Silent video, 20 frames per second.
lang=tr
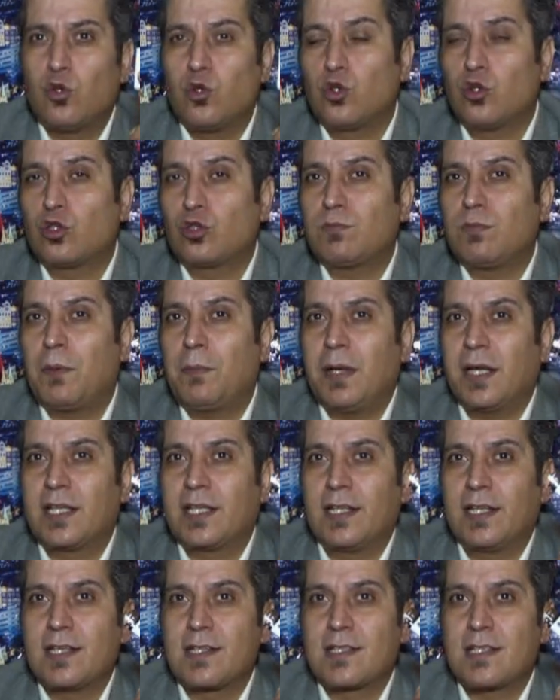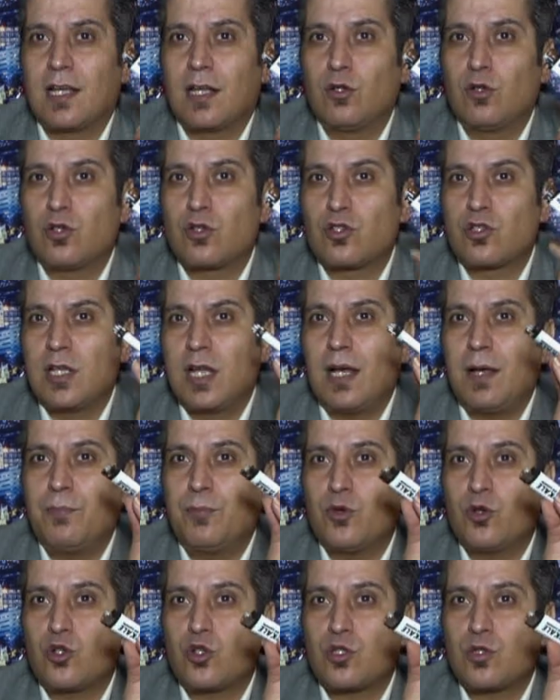kurutma makinesi alıyoruz. Ne
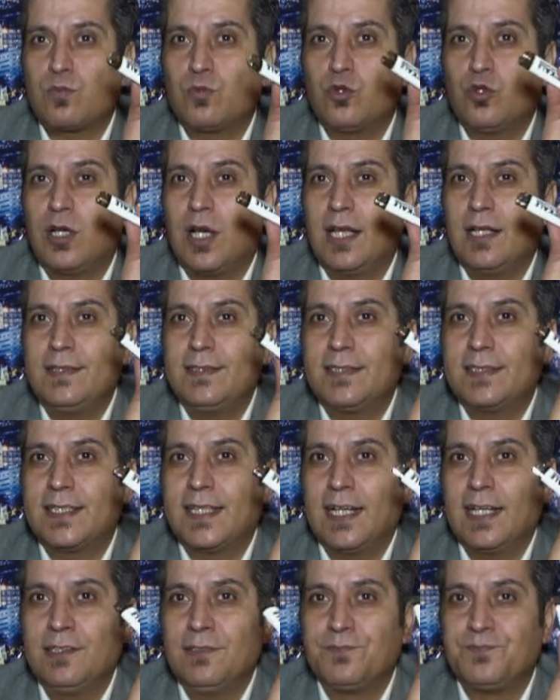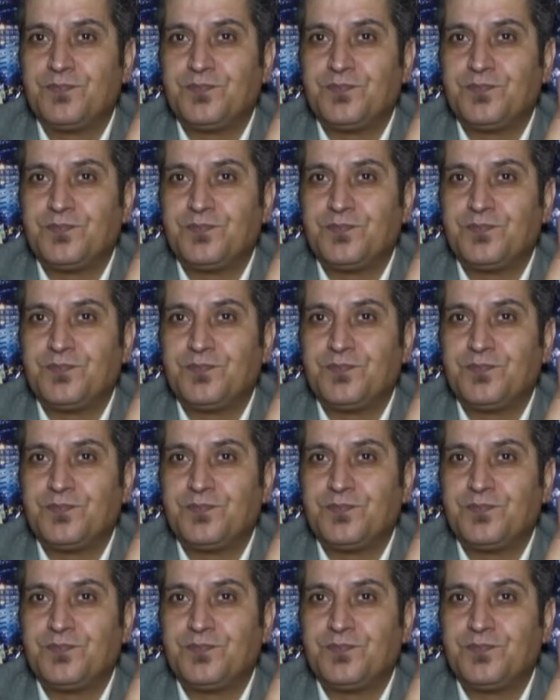yapıyoruz bunu alırken?